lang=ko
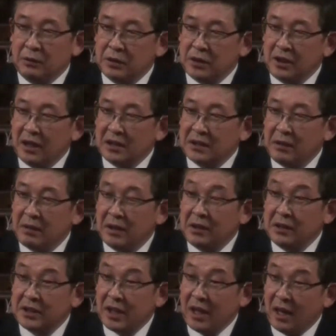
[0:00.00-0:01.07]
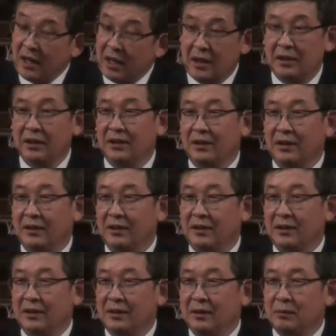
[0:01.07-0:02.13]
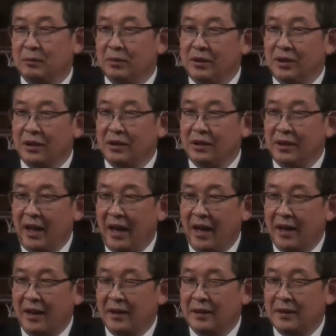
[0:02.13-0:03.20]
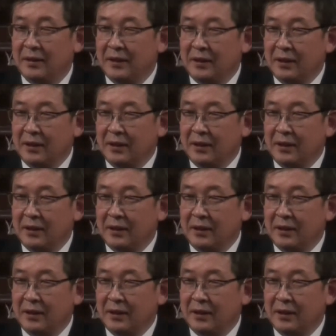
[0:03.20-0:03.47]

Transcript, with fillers: 아주 신앙생활을 잘 하던 분이었는데